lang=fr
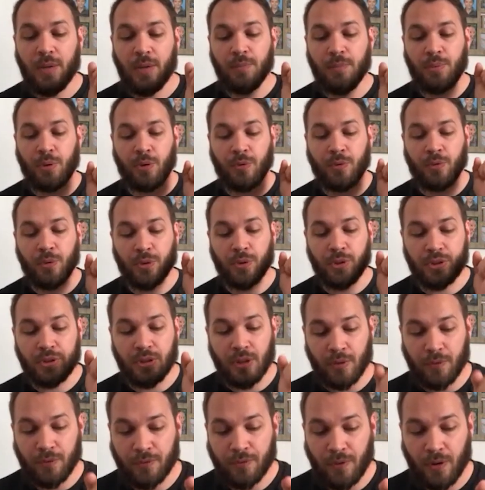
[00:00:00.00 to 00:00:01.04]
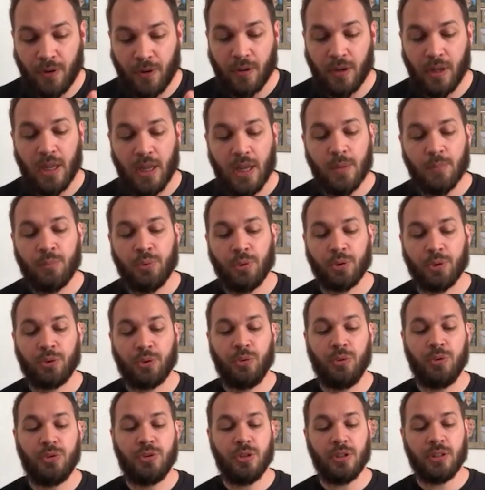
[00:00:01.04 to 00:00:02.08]
pour vos enfants, pour
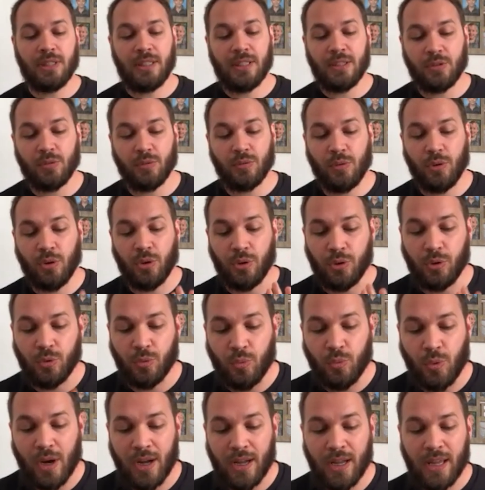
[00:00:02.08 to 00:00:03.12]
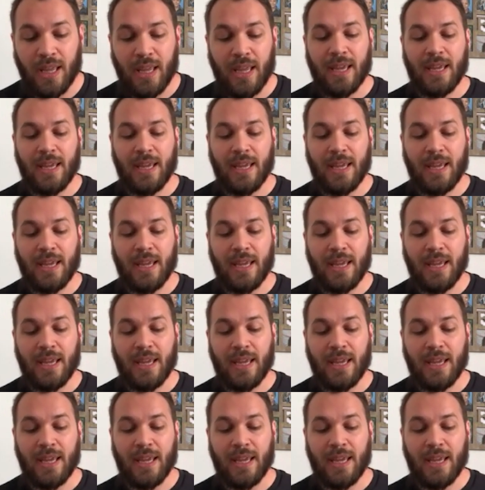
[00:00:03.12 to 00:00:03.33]
tous ceux qui sont au loin,